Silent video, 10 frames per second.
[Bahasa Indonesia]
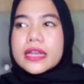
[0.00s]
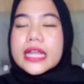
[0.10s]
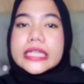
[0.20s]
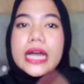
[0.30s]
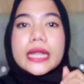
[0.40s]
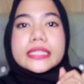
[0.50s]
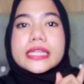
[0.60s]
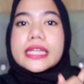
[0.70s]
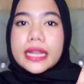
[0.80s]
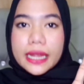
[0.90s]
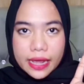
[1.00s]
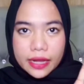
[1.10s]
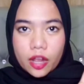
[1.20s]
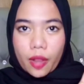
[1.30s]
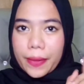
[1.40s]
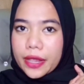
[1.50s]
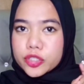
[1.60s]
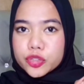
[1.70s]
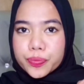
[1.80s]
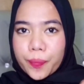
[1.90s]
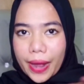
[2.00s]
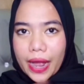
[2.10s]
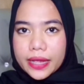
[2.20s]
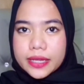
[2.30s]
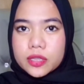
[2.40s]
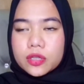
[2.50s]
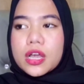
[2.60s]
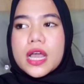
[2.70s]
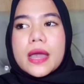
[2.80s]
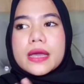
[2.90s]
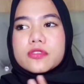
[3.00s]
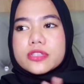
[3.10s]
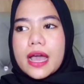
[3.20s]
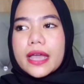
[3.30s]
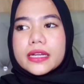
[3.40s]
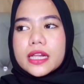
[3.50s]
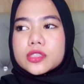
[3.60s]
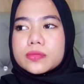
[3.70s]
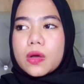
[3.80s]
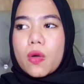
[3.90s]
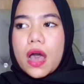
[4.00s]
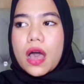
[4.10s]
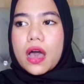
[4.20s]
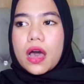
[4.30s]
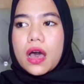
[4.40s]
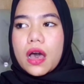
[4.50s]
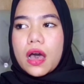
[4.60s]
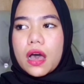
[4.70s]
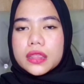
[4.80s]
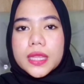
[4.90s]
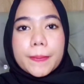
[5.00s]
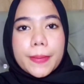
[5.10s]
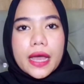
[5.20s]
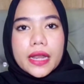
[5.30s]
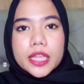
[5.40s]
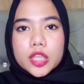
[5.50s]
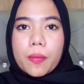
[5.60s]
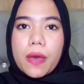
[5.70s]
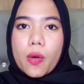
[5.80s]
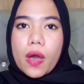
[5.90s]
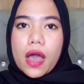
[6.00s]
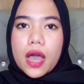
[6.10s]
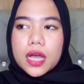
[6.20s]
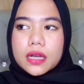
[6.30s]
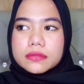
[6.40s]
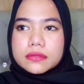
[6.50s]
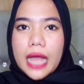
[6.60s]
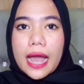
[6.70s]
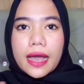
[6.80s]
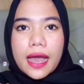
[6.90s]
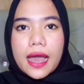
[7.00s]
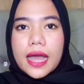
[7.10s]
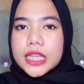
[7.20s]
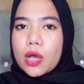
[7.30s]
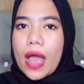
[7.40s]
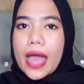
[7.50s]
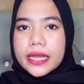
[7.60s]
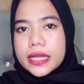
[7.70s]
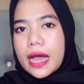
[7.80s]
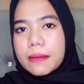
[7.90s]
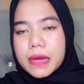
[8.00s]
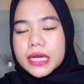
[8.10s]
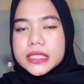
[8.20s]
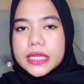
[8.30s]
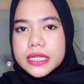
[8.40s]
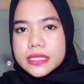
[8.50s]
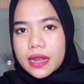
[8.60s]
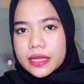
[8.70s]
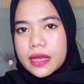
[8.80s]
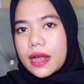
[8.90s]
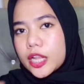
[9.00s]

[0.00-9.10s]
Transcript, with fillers: dan jangan sendirian kalau pengen jumpa gitu. Usahain kalian tuh bawa uh, teman atau bawa kakak atau adik abang jadi istilahnya